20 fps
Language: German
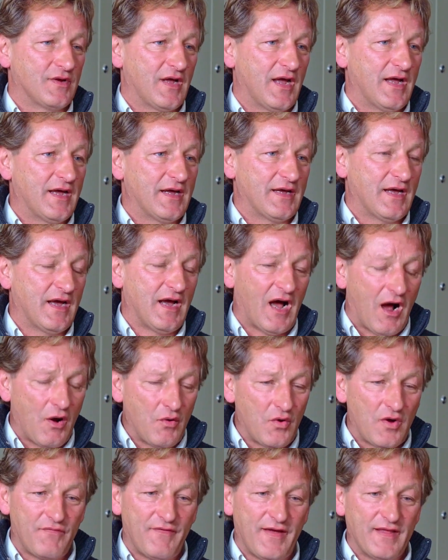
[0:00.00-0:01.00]
äh,
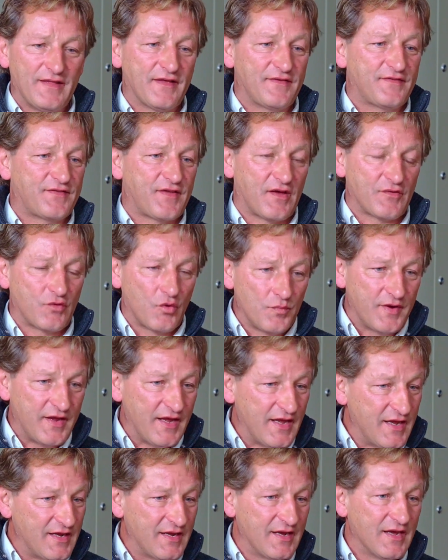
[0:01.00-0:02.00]
auch wenn es darum
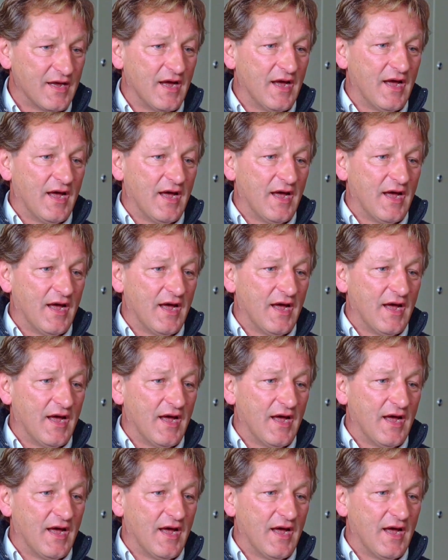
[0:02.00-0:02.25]
ging,